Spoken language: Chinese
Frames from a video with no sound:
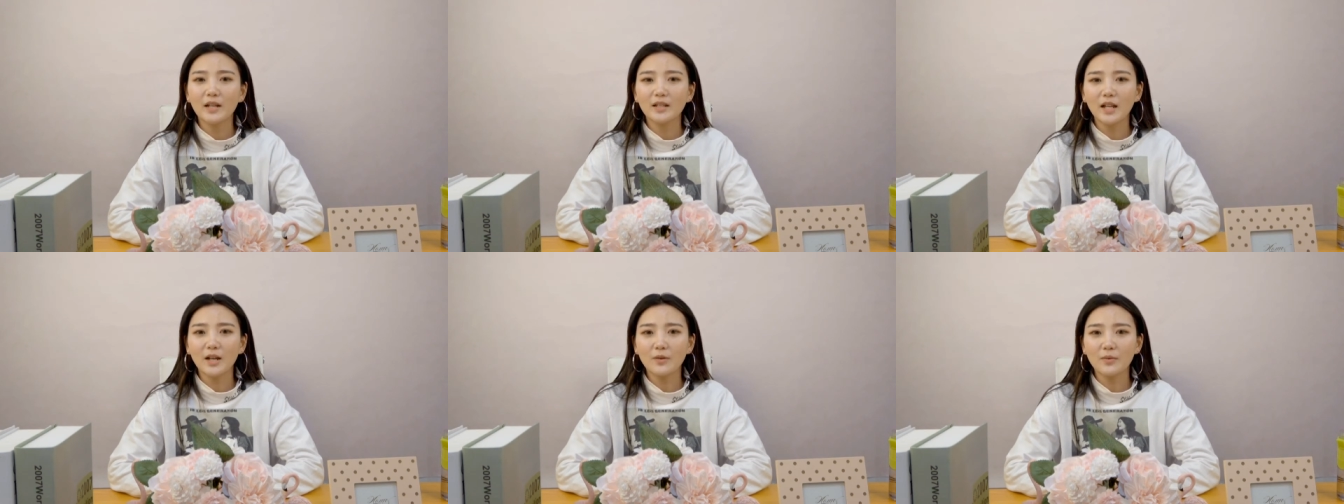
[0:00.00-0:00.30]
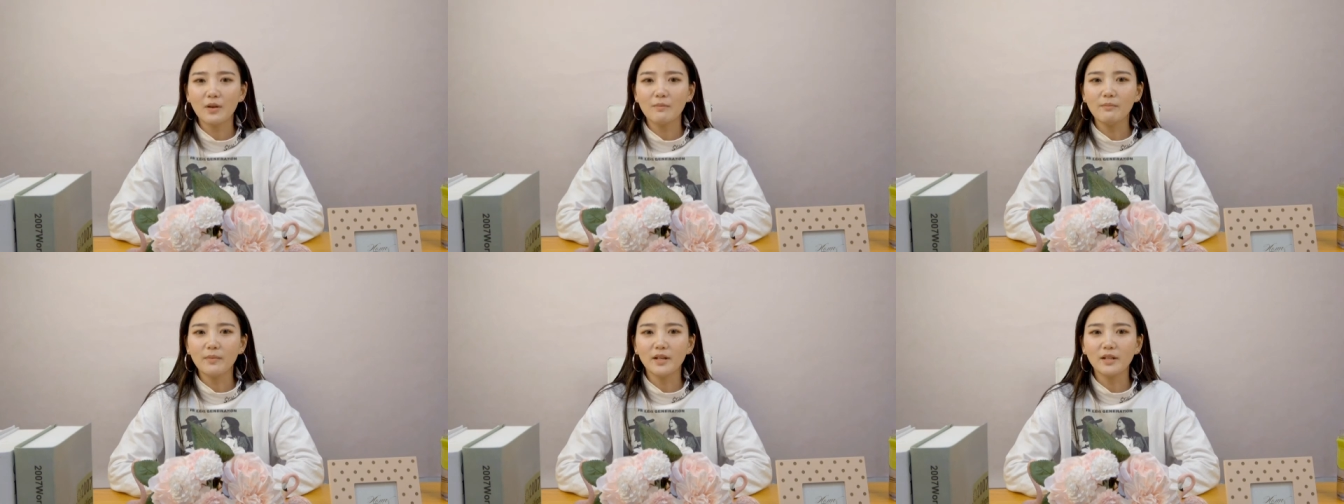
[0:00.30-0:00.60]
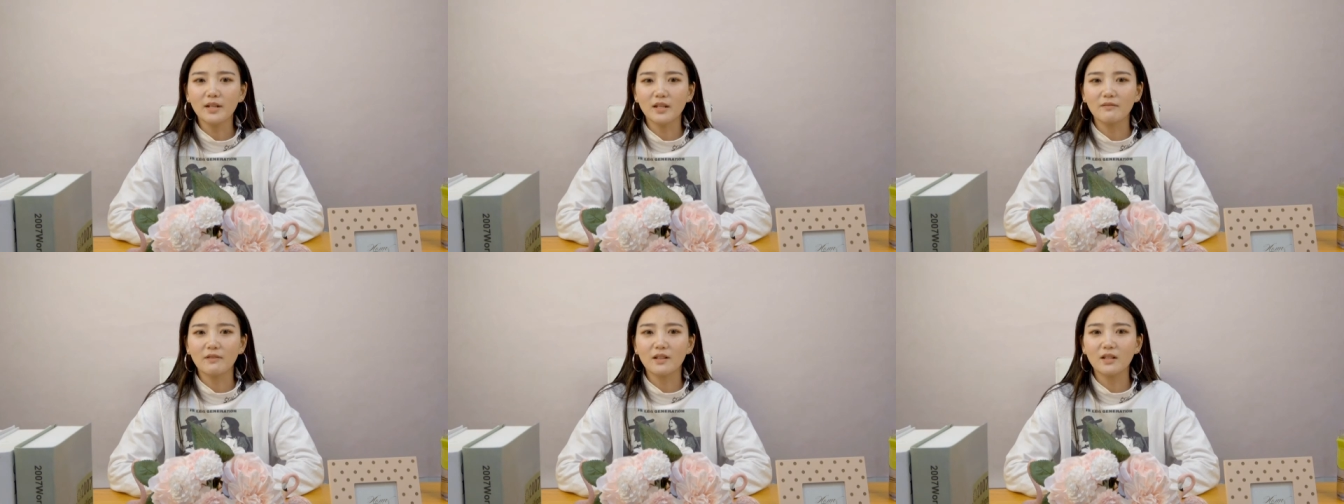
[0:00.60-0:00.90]
她原
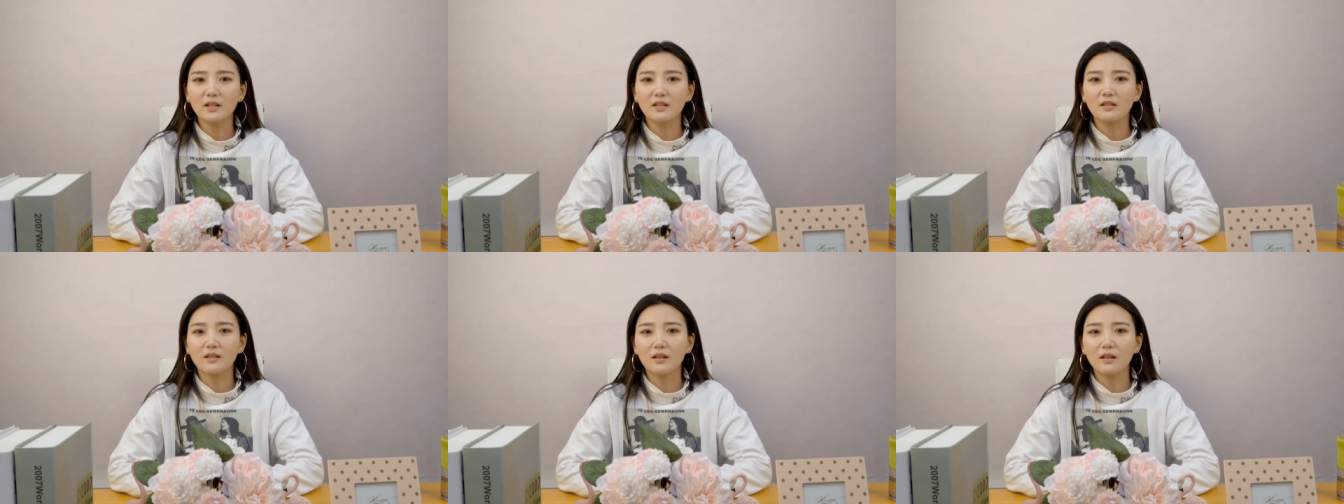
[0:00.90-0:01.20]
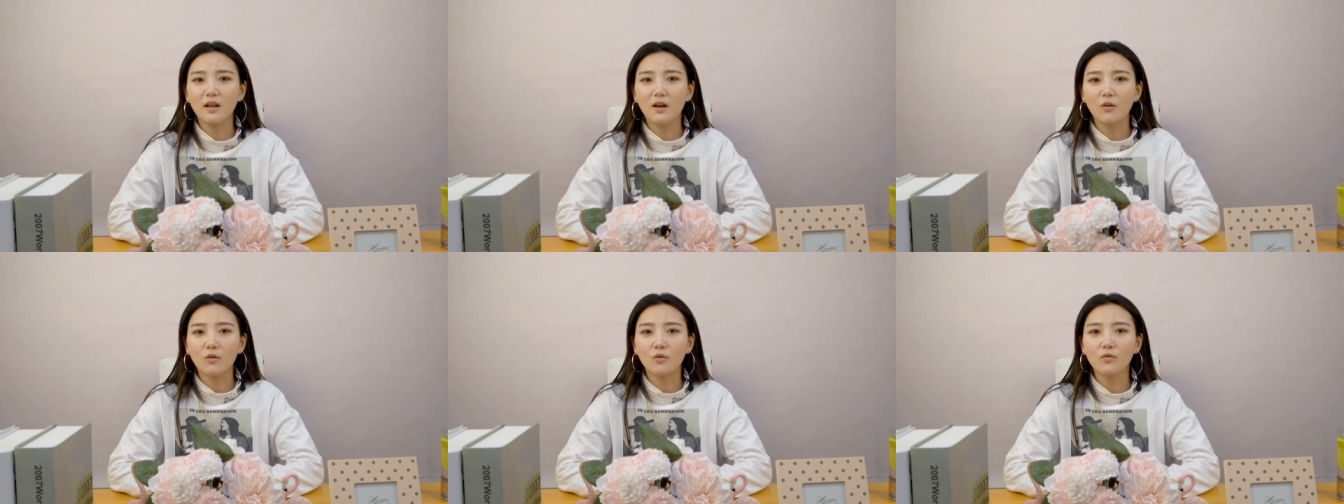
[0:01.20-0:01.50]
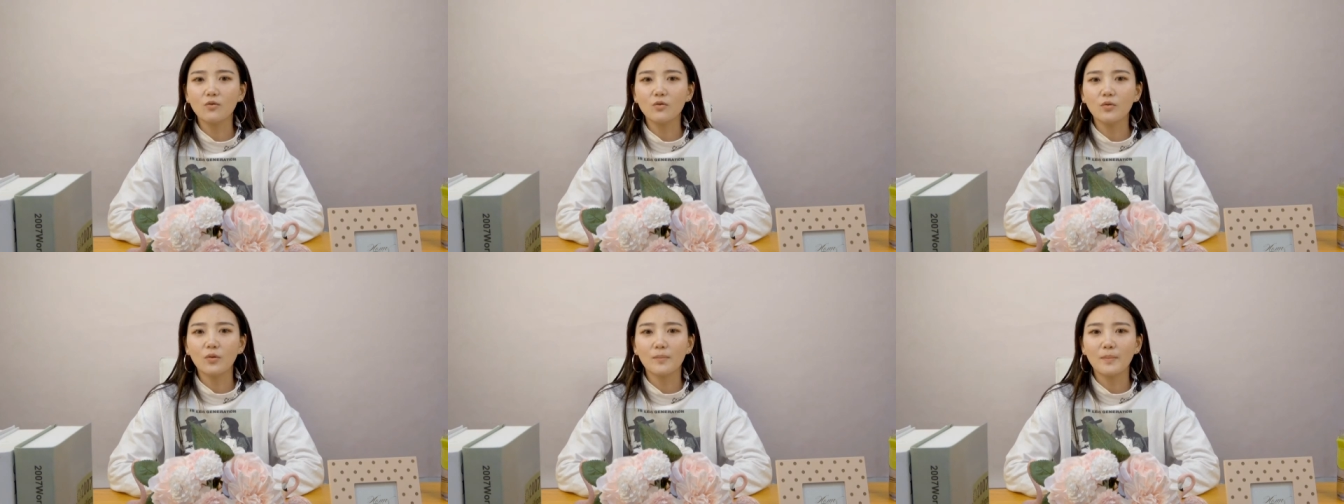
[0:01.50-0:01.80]
本以为自己的老
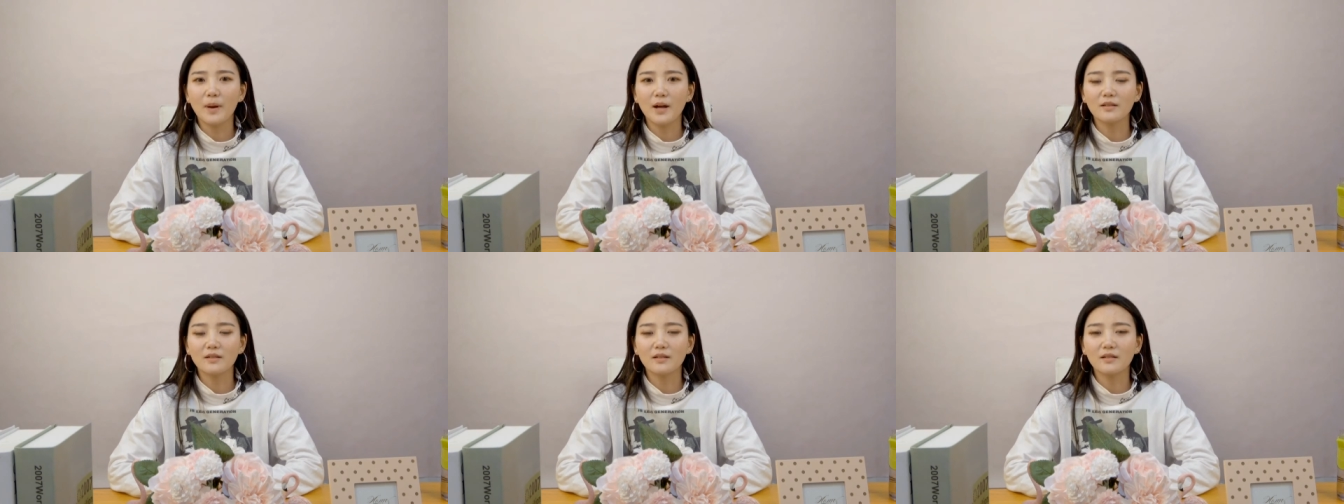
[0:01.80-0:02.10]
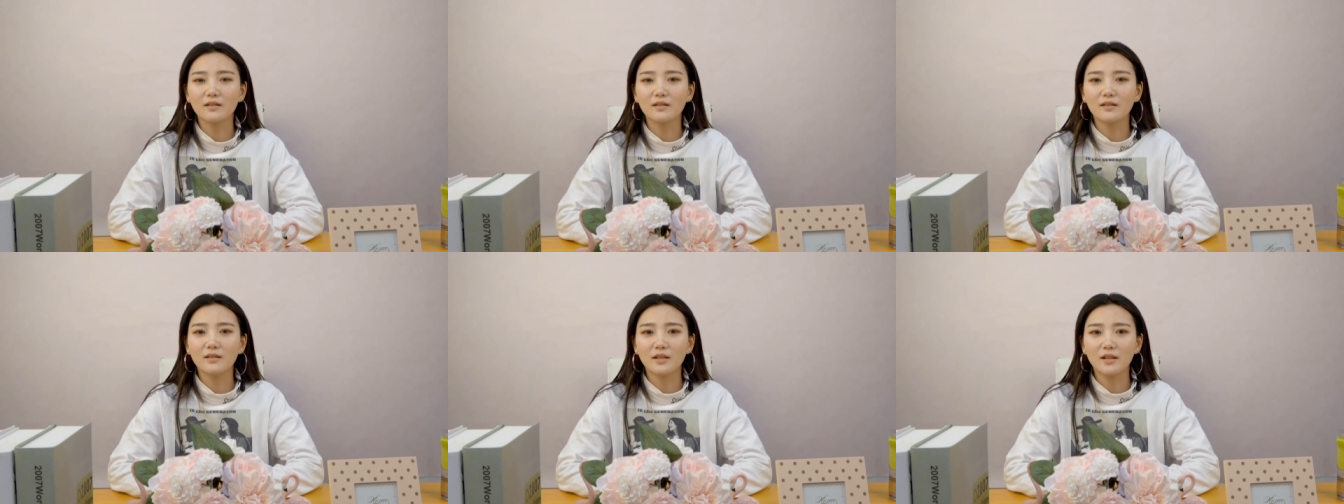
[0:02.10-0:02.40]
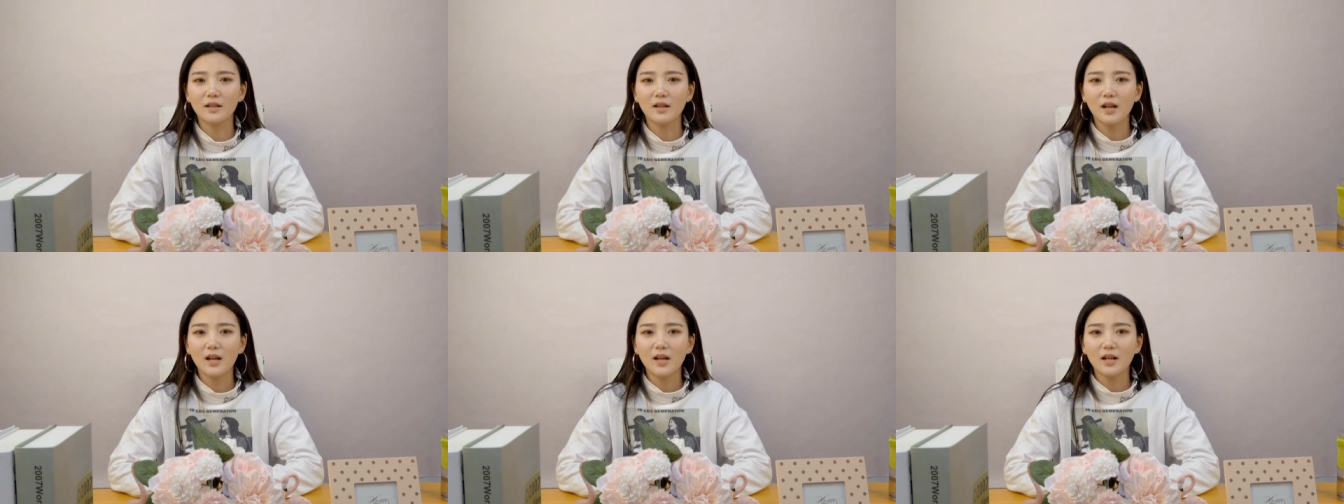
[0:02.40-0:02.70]
公会帮着自己，